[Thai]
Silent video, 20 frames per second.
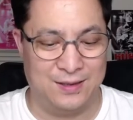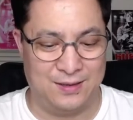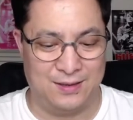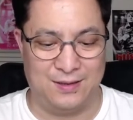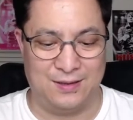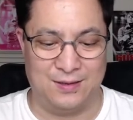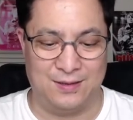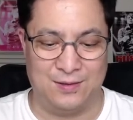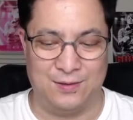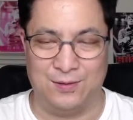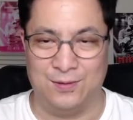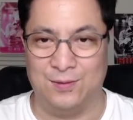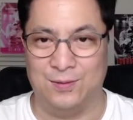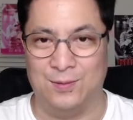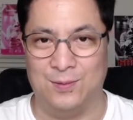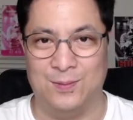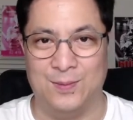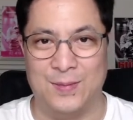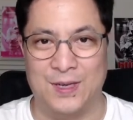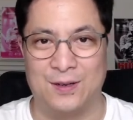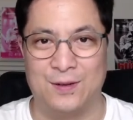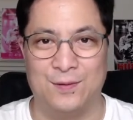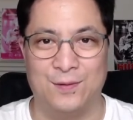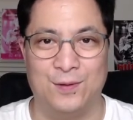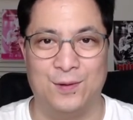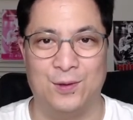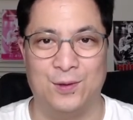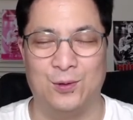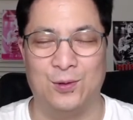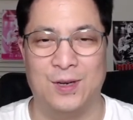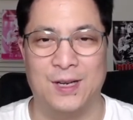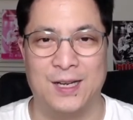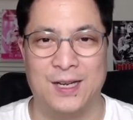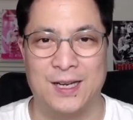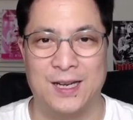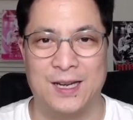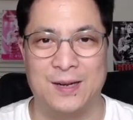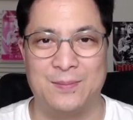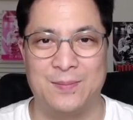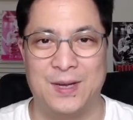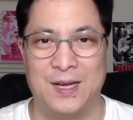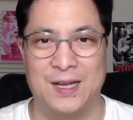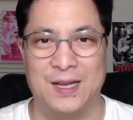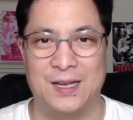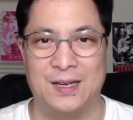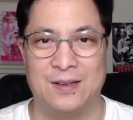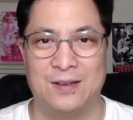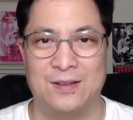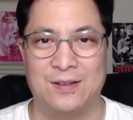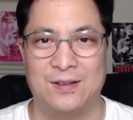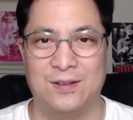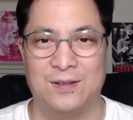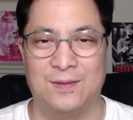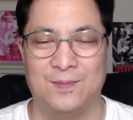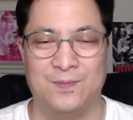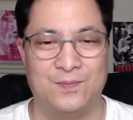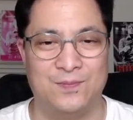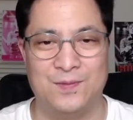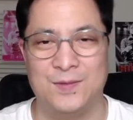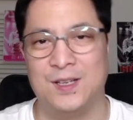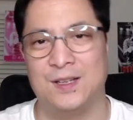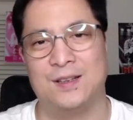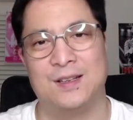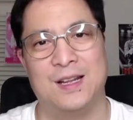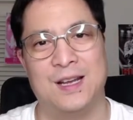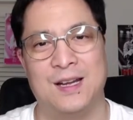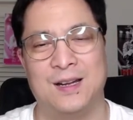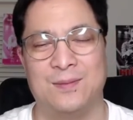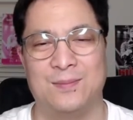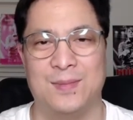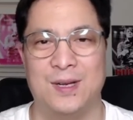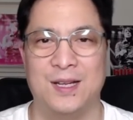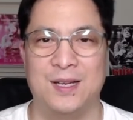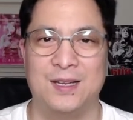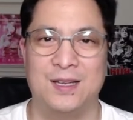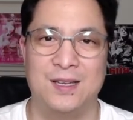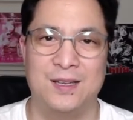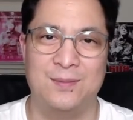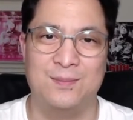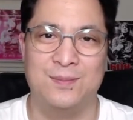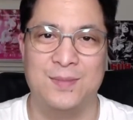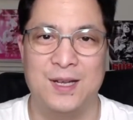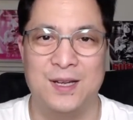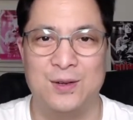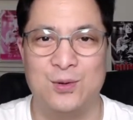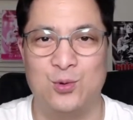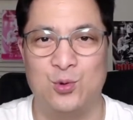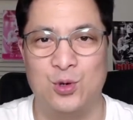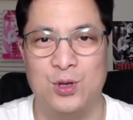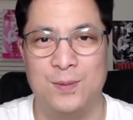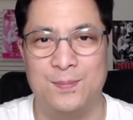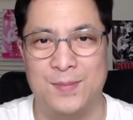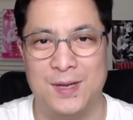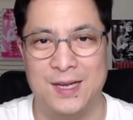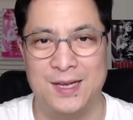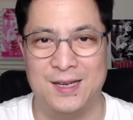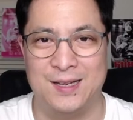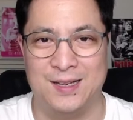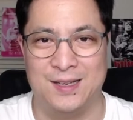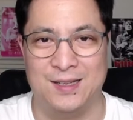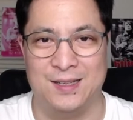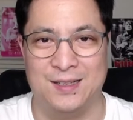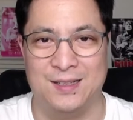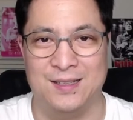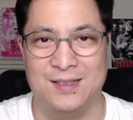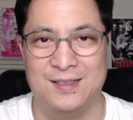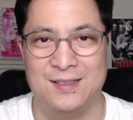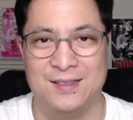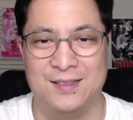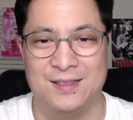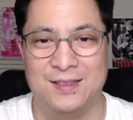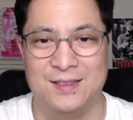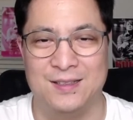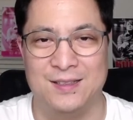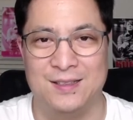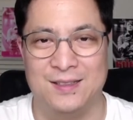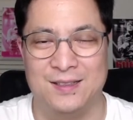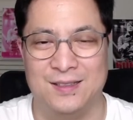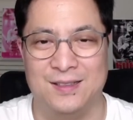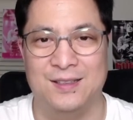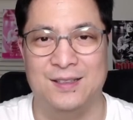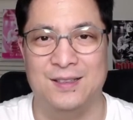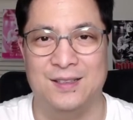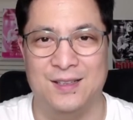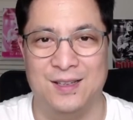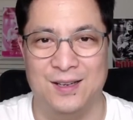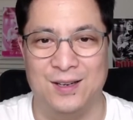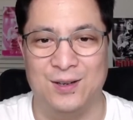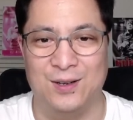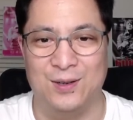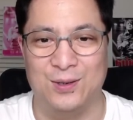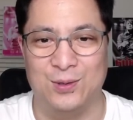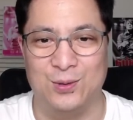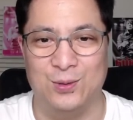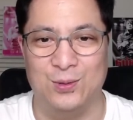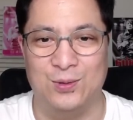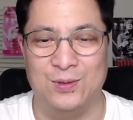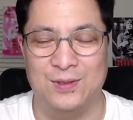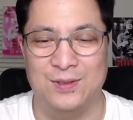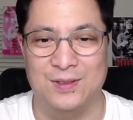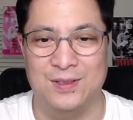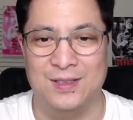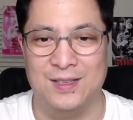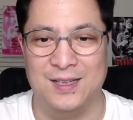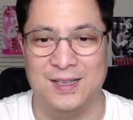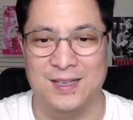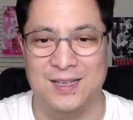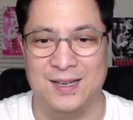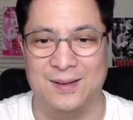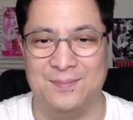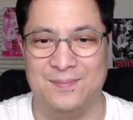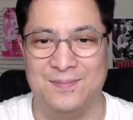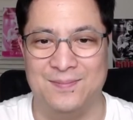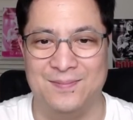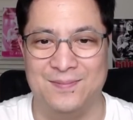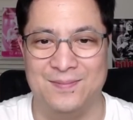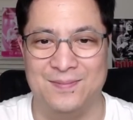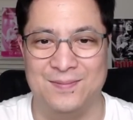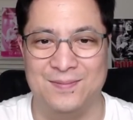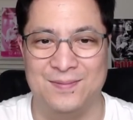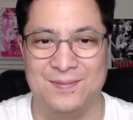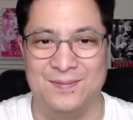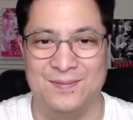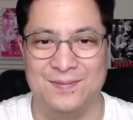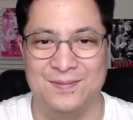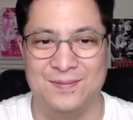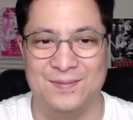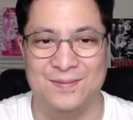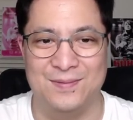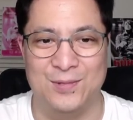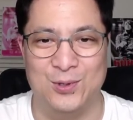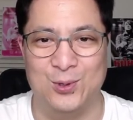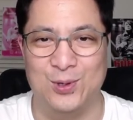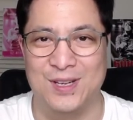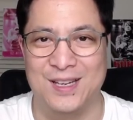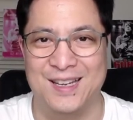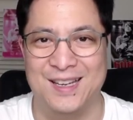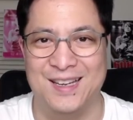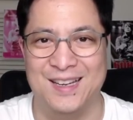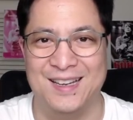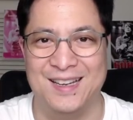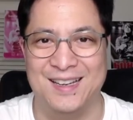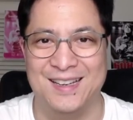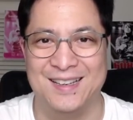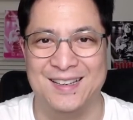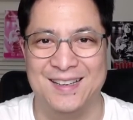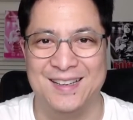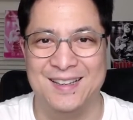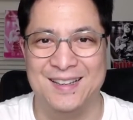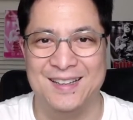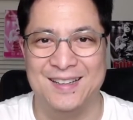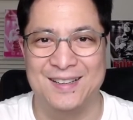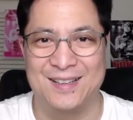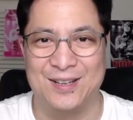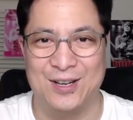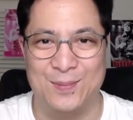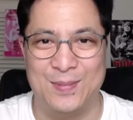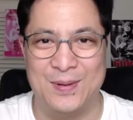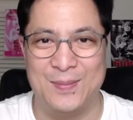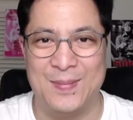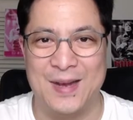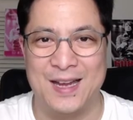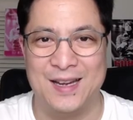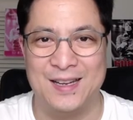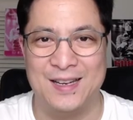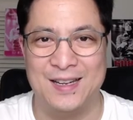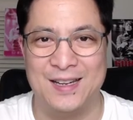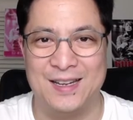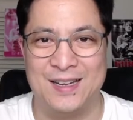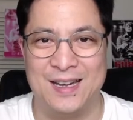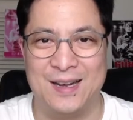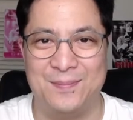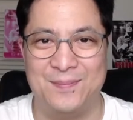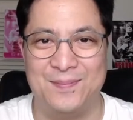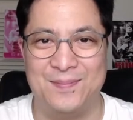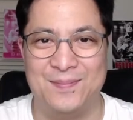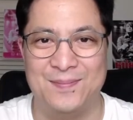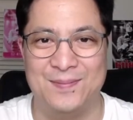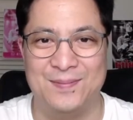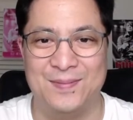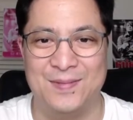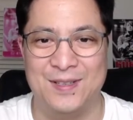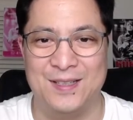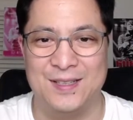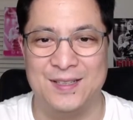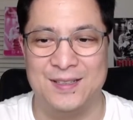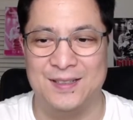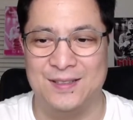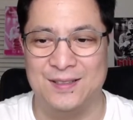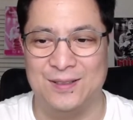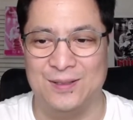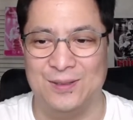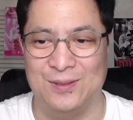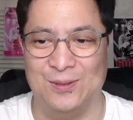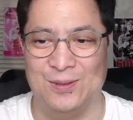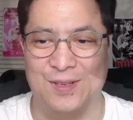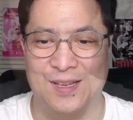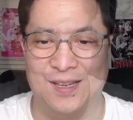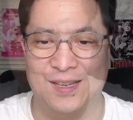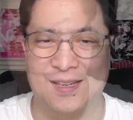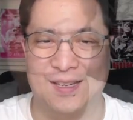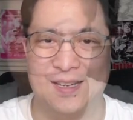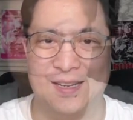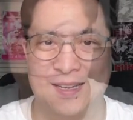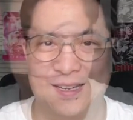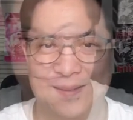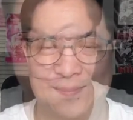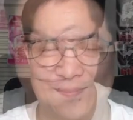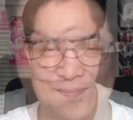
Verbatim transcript: เอาไมโครโฟนตัวเล็กๆ ไป แล้วก็เนี่ยนั่งไปกินไปคุยไปอะไรอย่างเงี้ยเออเดี๋ยวลองดูนะครับโอเค ก็ประมาณนี้นะครับโอเคครับ